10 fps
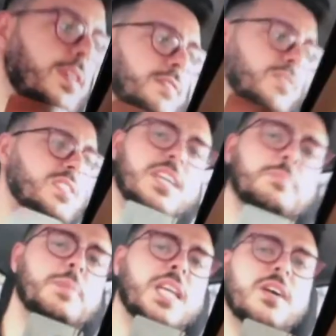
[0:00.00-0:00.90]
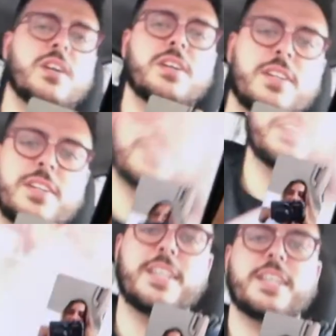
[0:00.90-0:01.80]
Fala outro vlog.
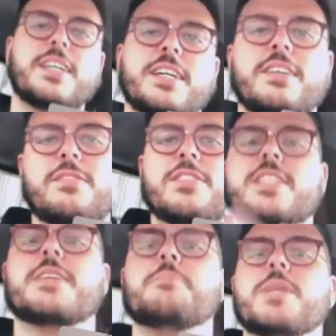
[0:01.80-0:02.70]
Você